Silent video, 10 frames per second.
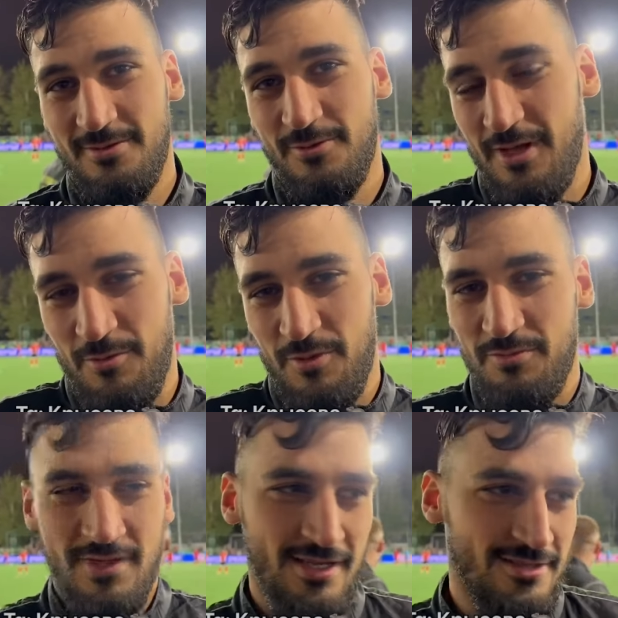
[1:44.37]
Как бы,
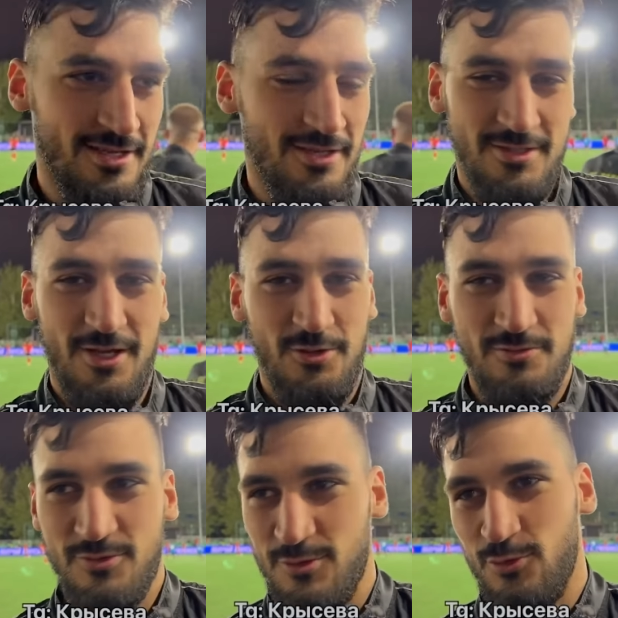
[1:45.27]
блядь, я не знаю,
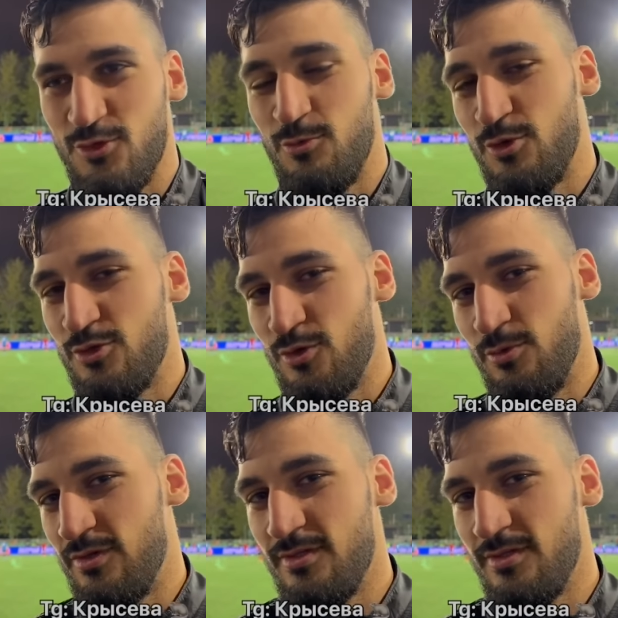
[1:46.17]
что лучше может что быть.